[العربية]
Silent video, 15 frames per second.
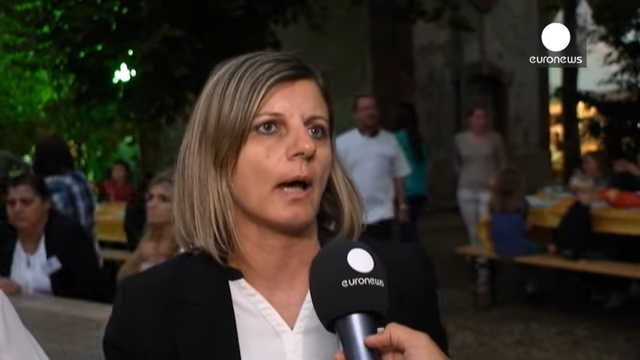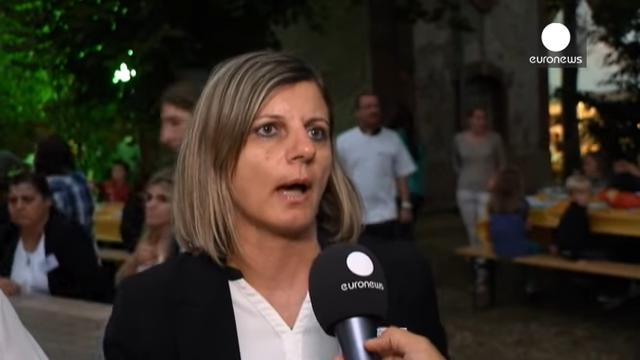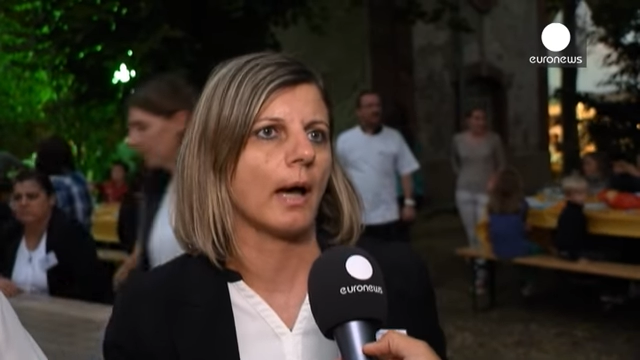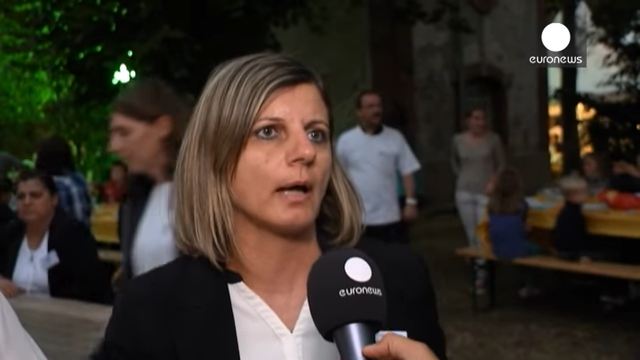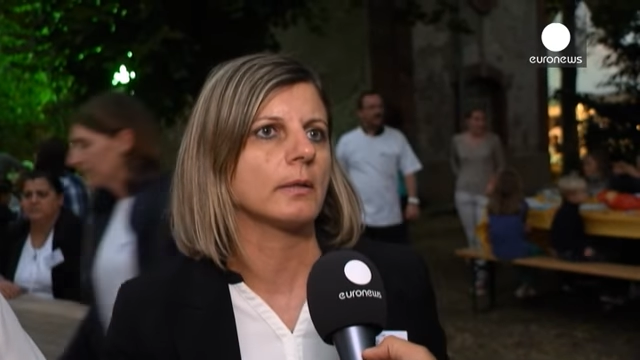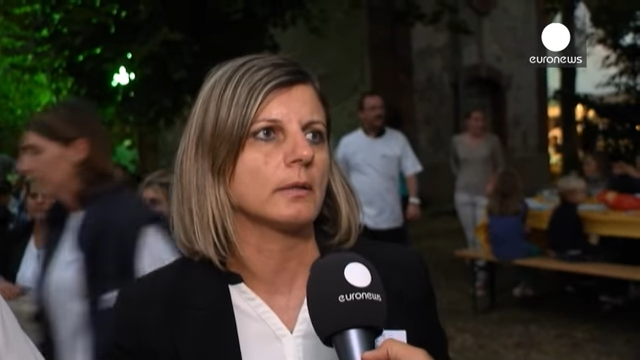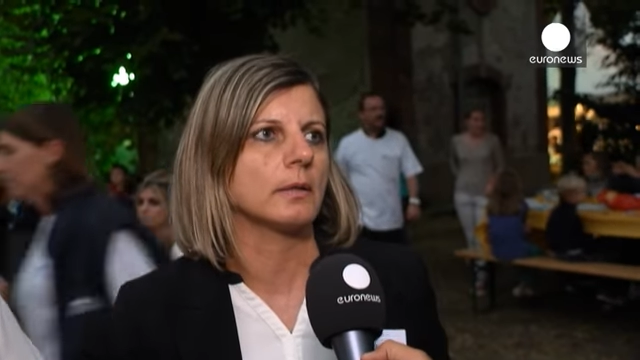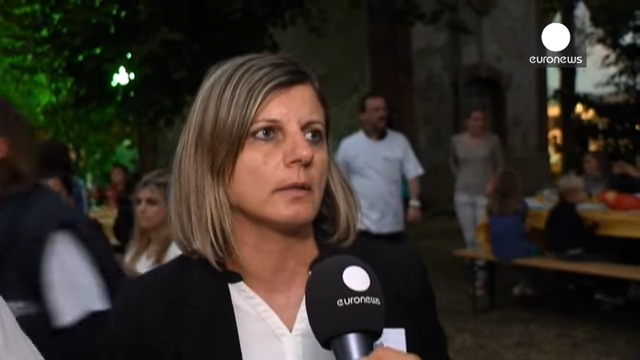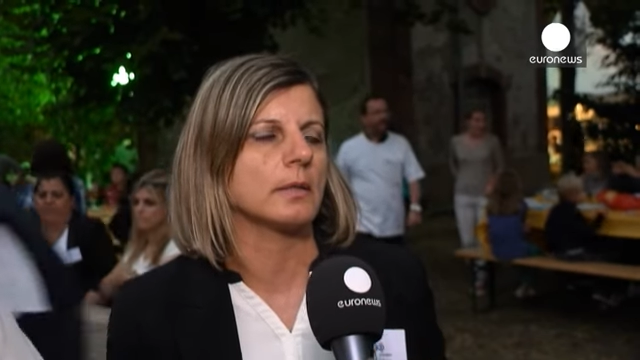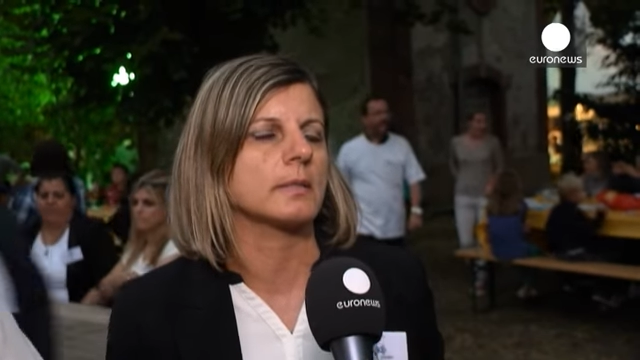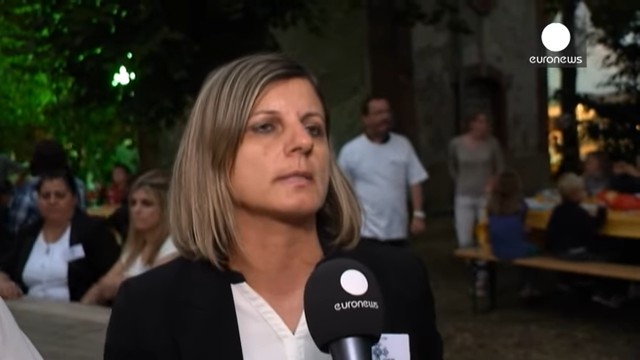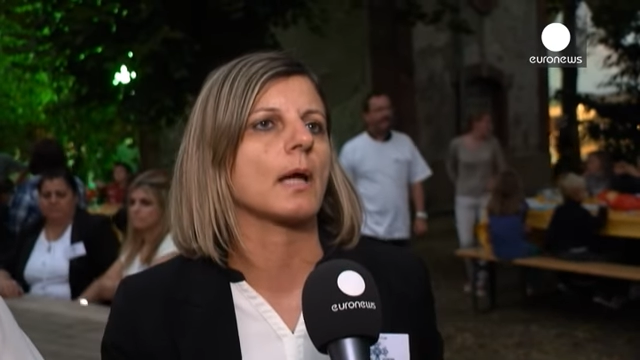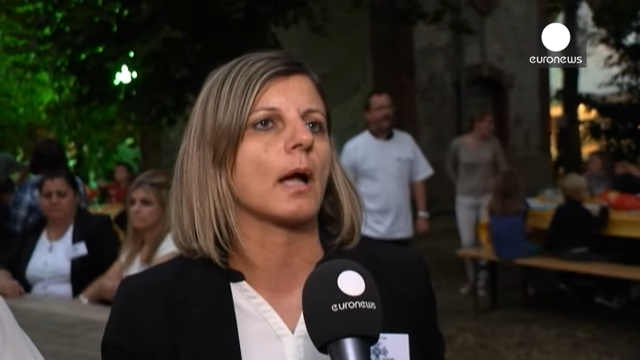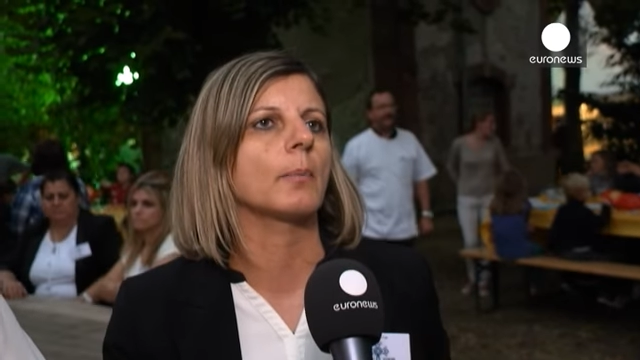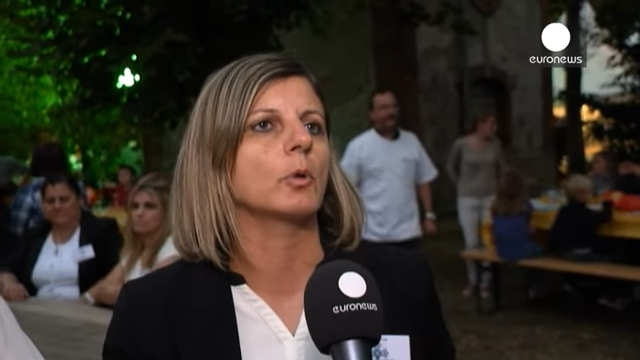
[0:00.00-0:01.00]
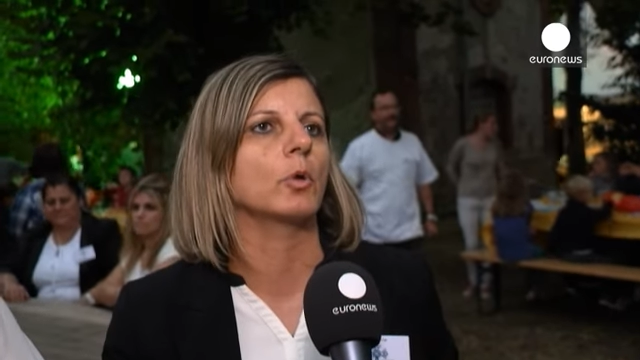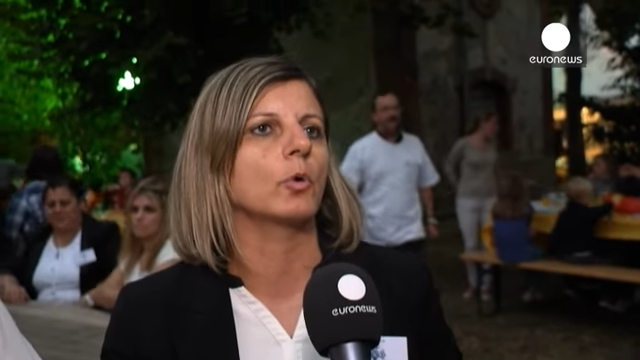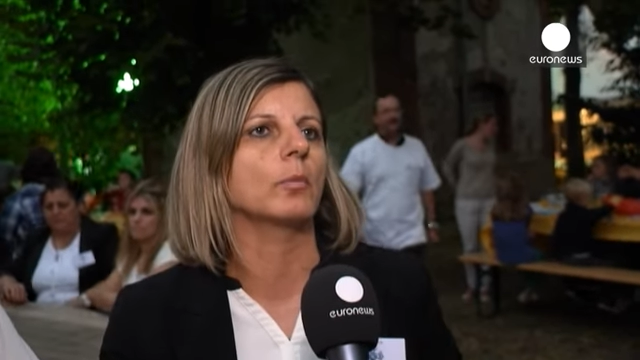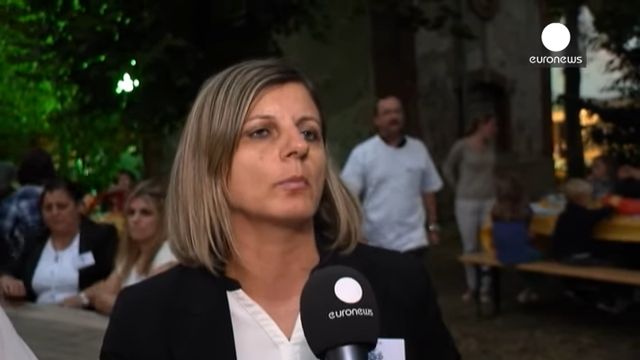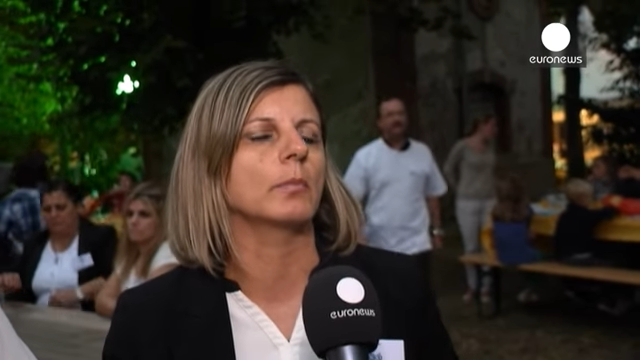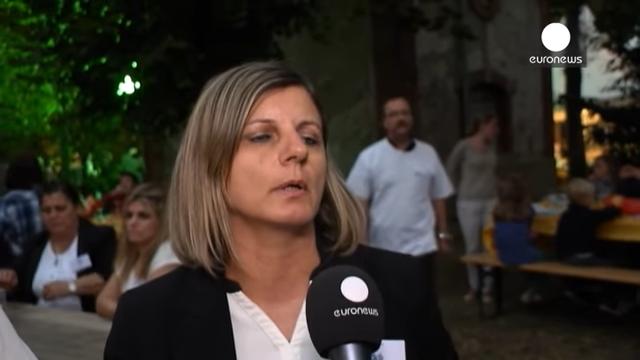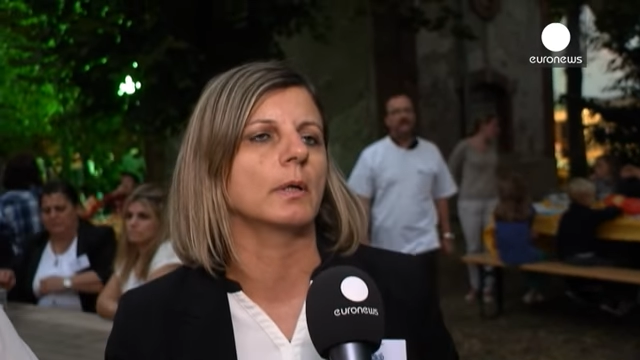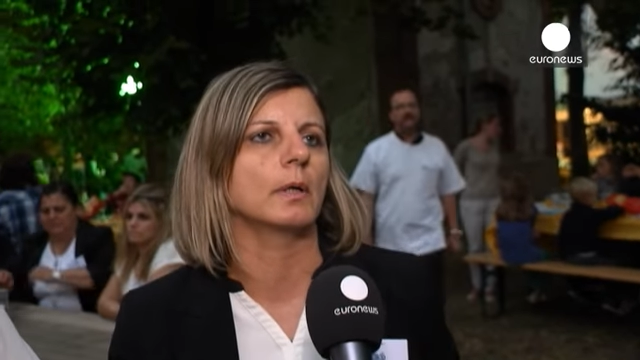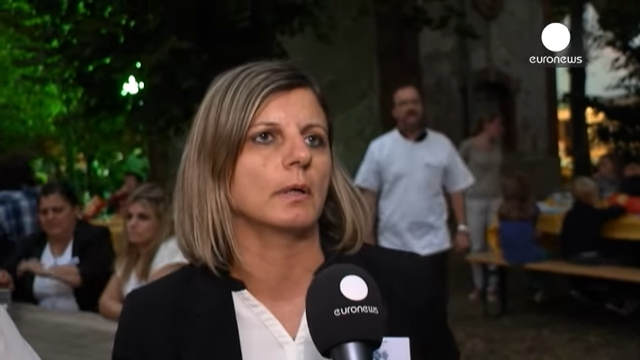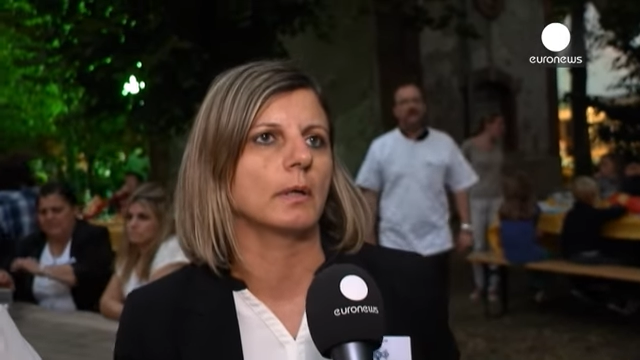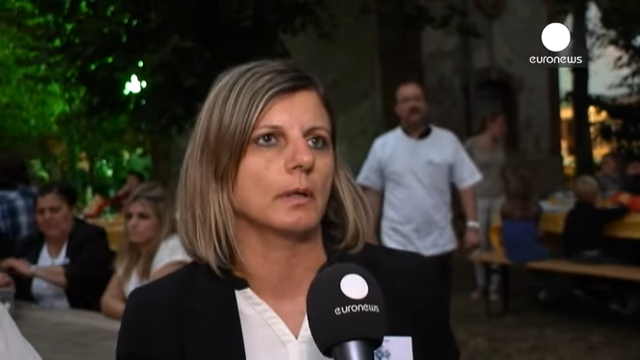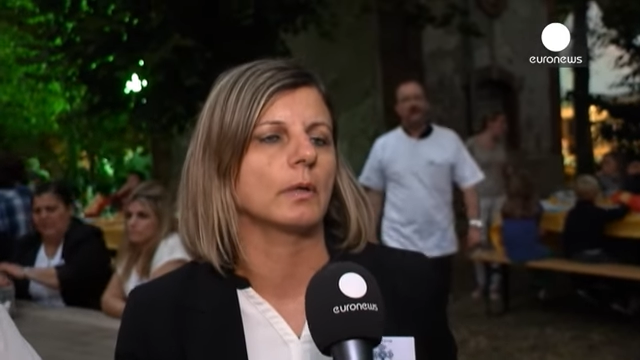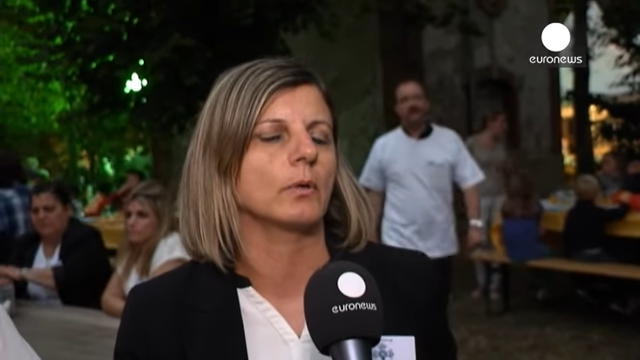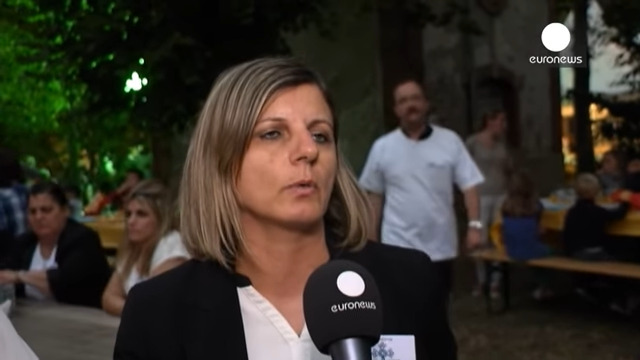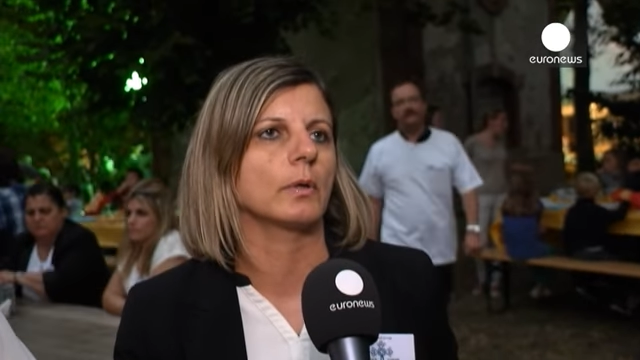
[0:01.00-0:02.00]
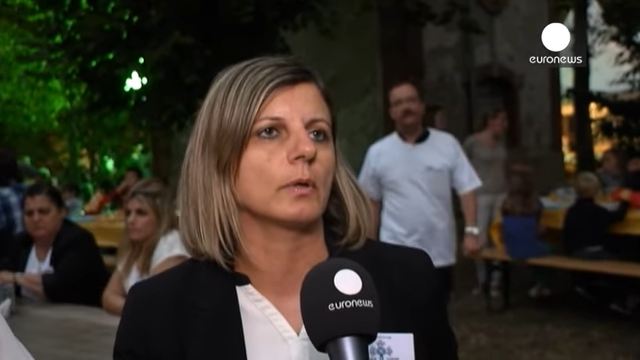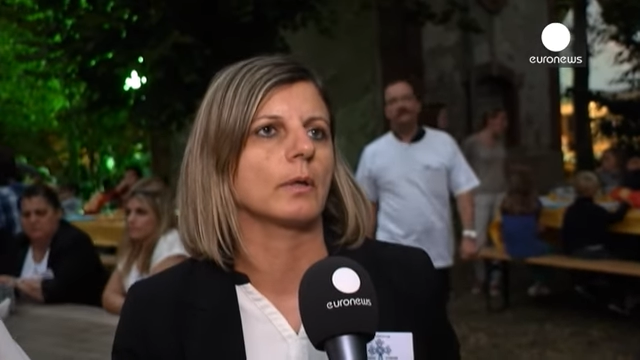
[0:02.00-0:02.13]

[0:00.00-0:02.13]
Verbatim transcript: احد يستقبلهم آه،